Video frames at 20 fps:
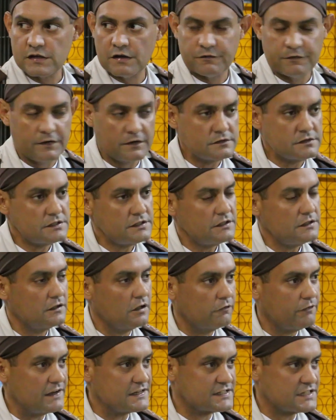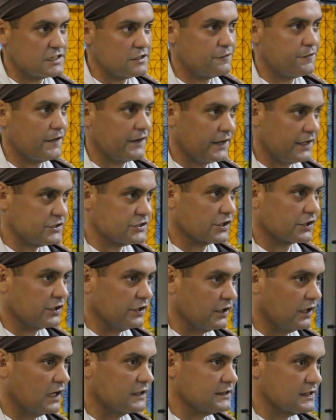eventos e não vai ser diferente
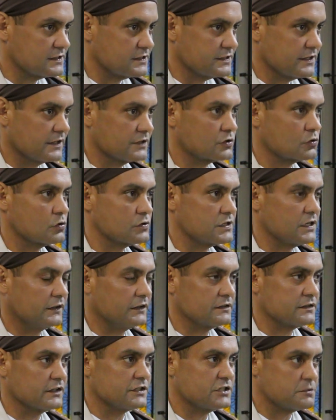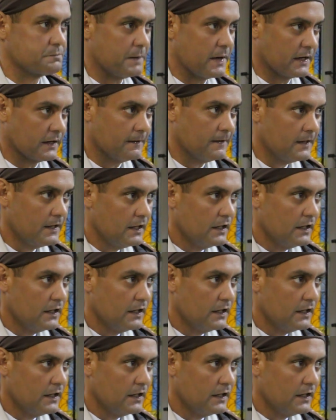aqui em Cajazeiras, com certeza a gente espera.